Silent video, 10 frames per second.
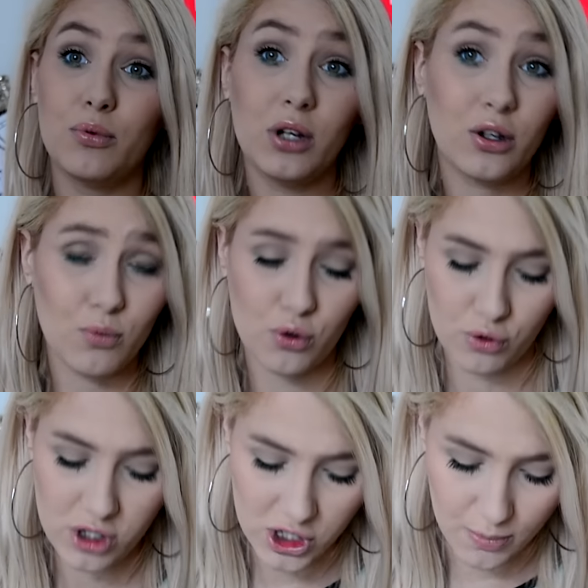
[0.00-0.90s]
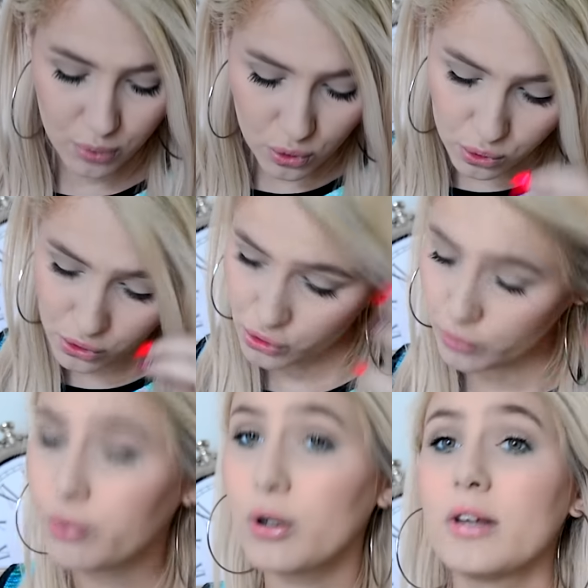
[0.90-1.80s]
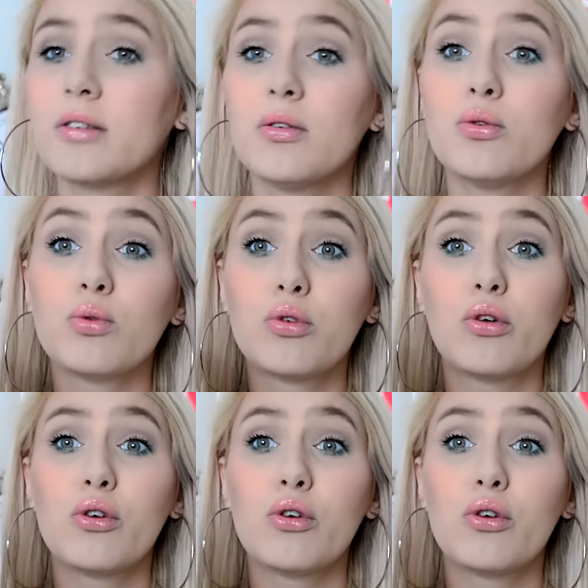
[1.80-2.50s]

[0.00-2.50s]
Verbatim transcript: beau et comme je vous dis j'aime beaucoup le jaune pour l'instant donc